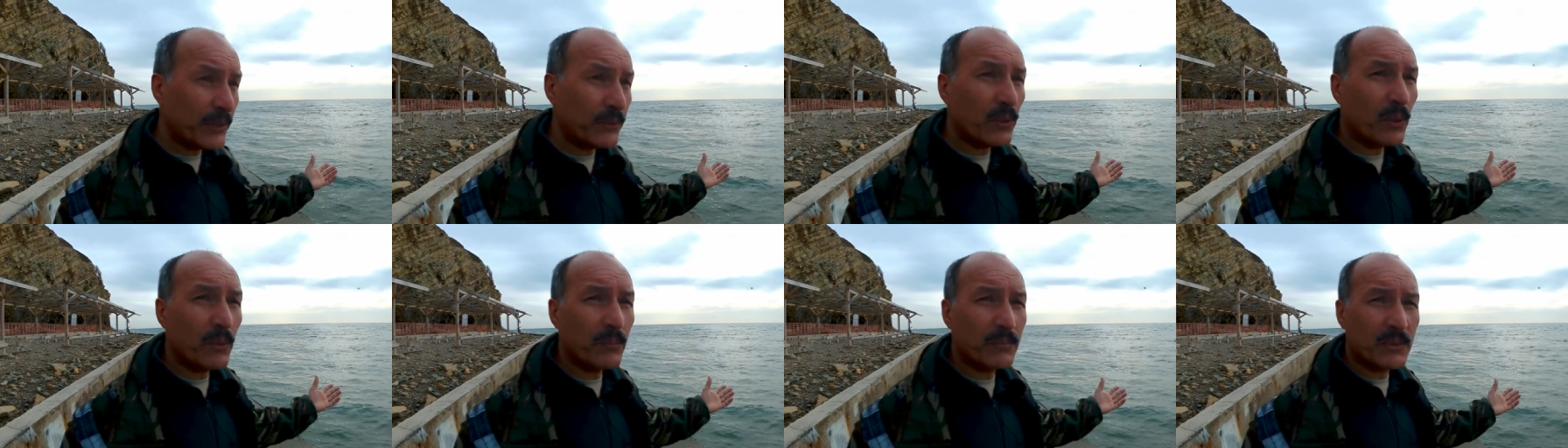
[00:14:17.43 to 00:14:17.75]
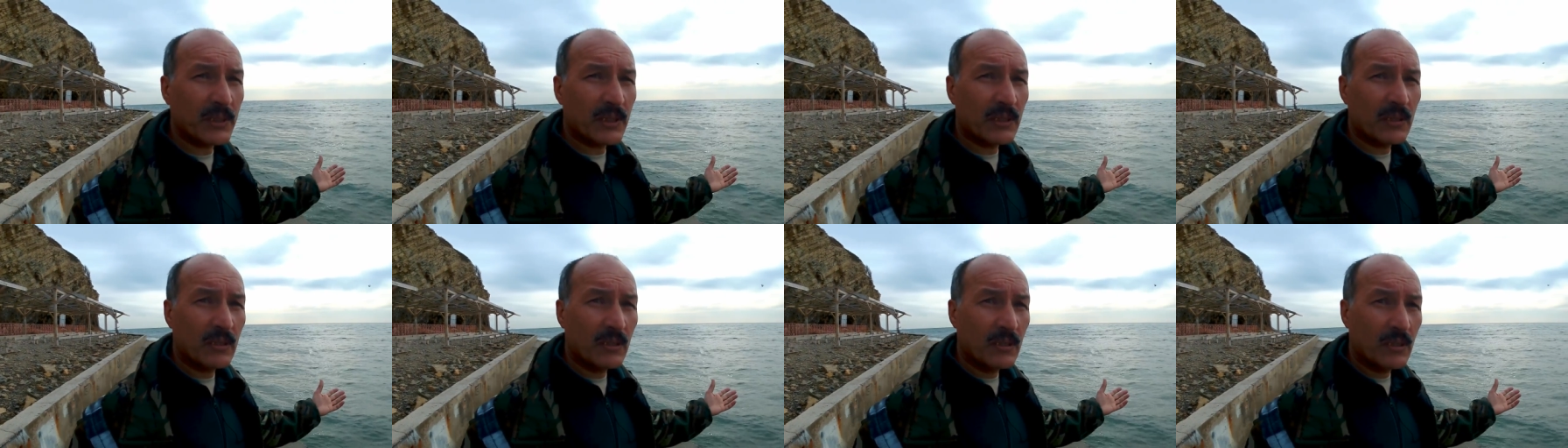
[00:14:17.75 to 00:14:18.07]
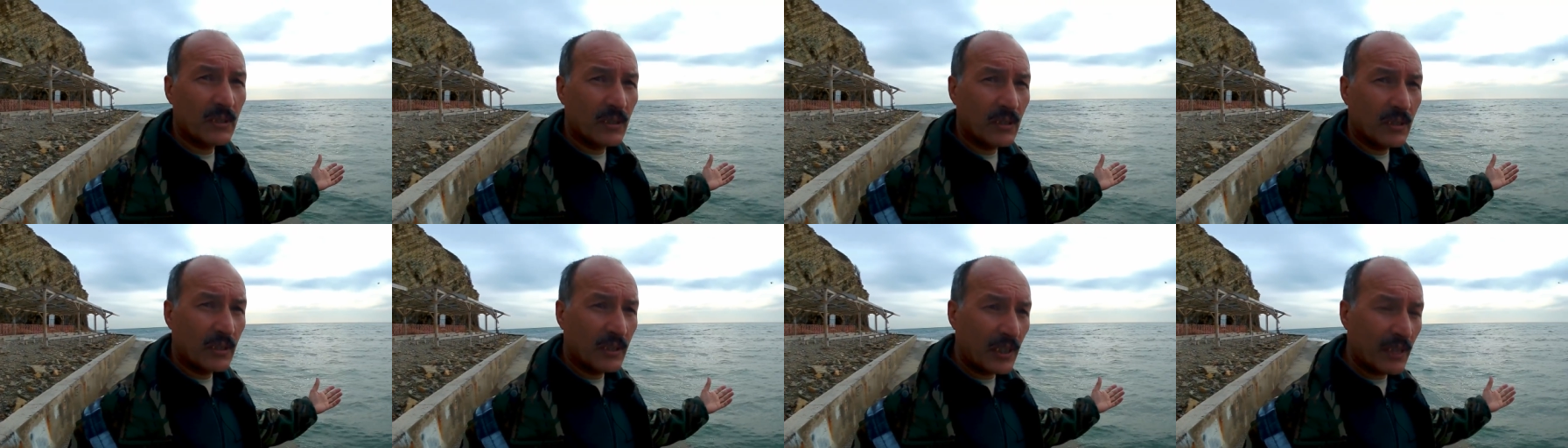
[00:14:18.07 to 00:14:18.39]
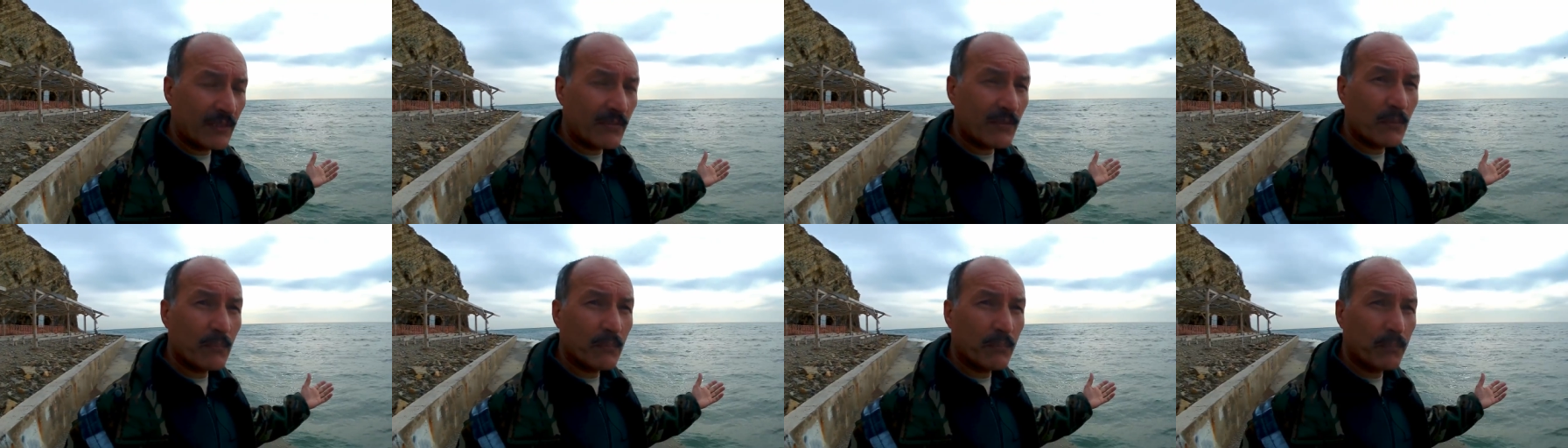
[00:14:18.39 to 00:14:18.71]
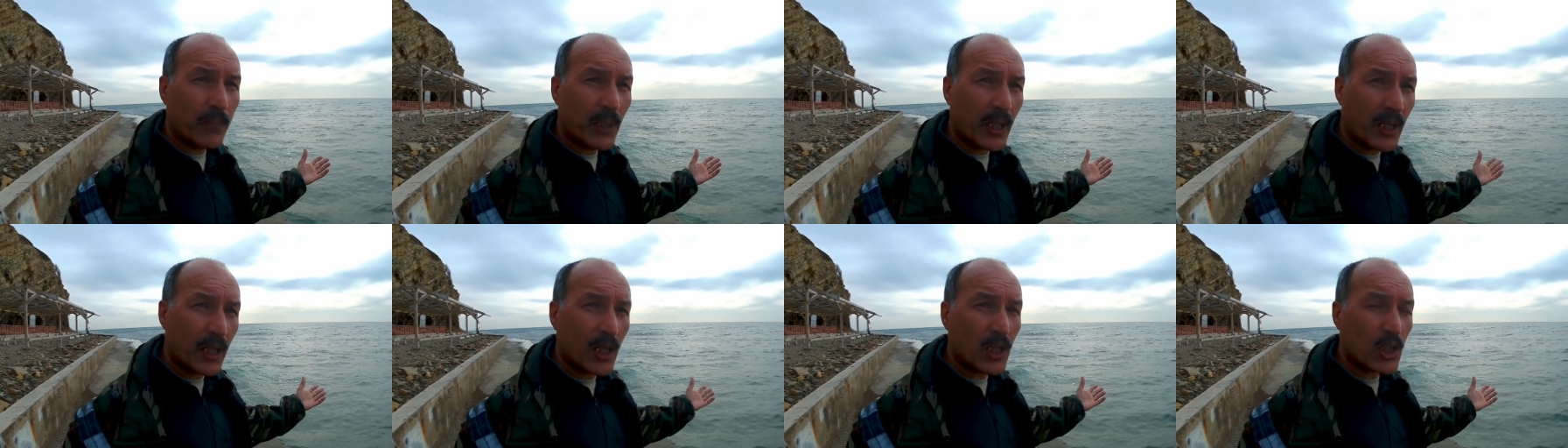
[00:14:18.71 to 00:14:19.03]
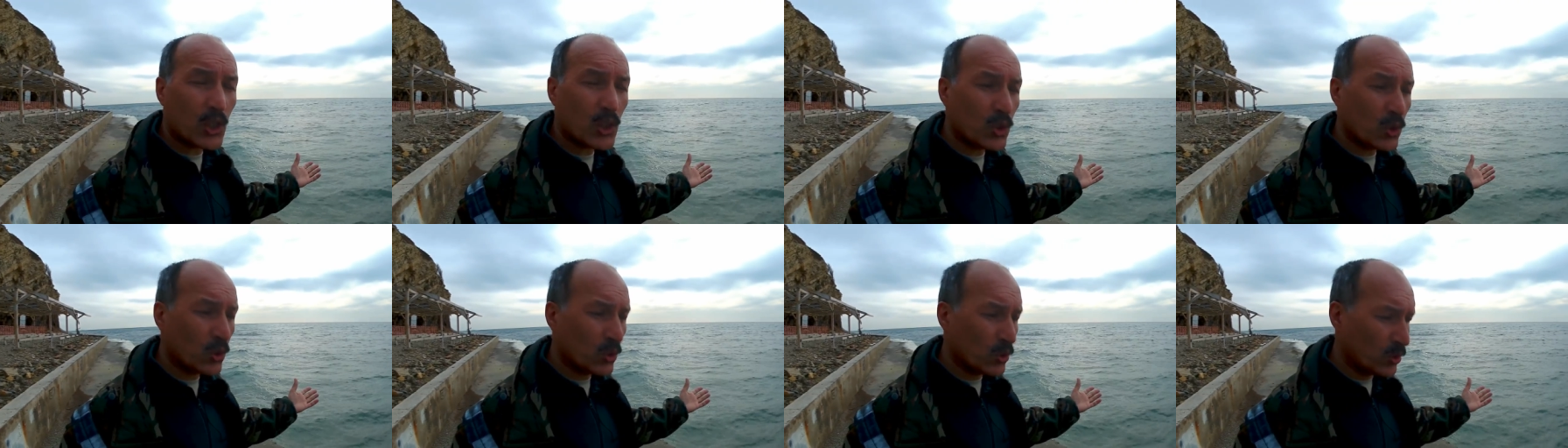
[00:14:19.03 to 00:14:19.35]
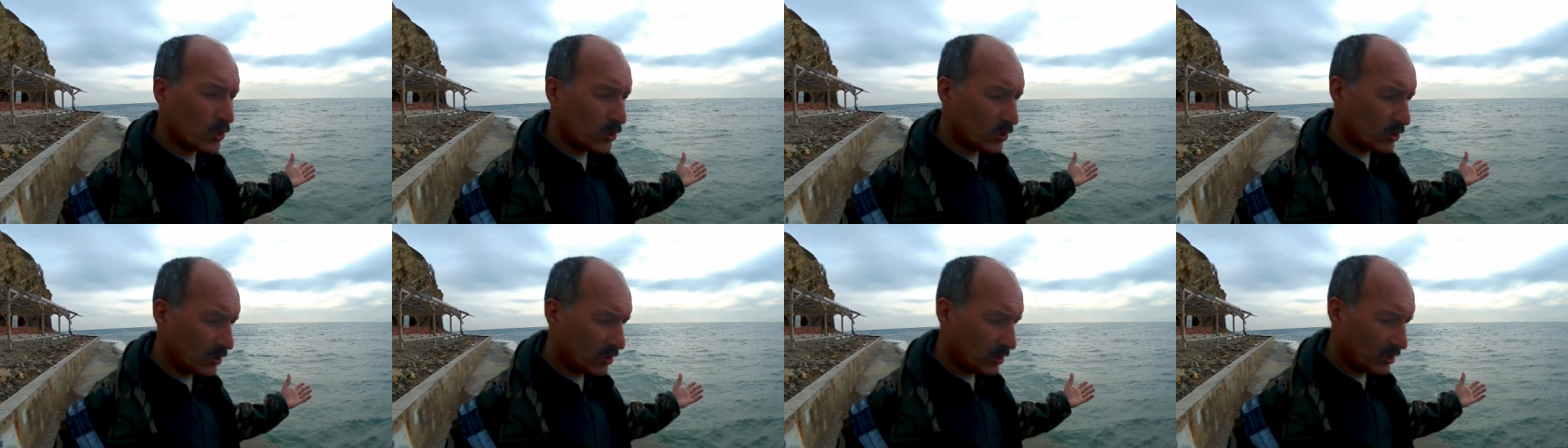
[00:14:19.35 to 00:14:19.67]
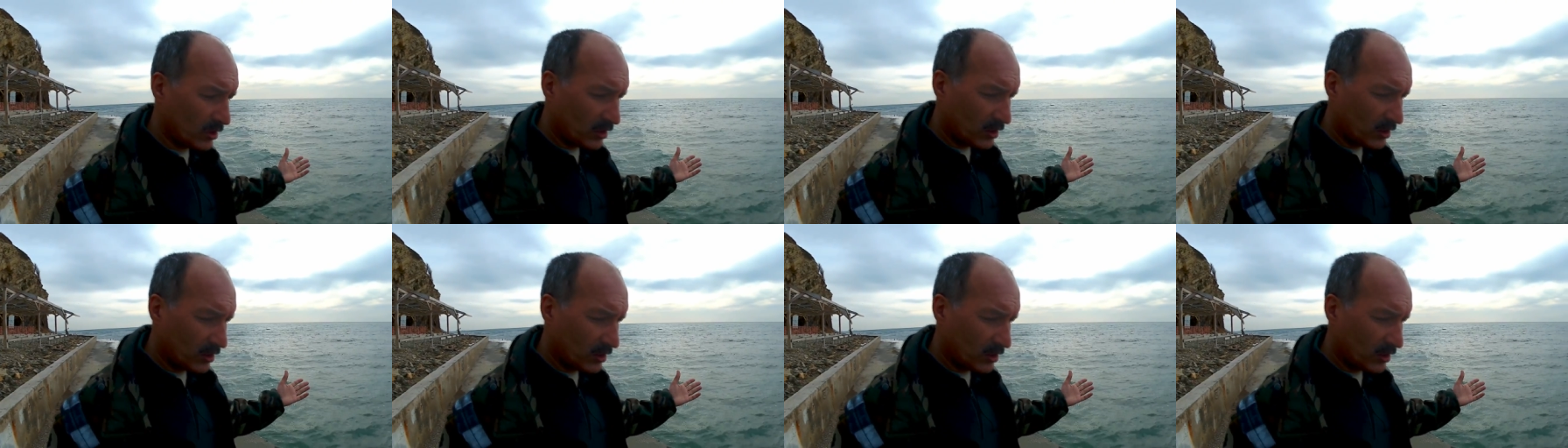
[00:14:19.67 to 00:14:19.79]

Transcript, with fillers: пойдемте, я вам покажу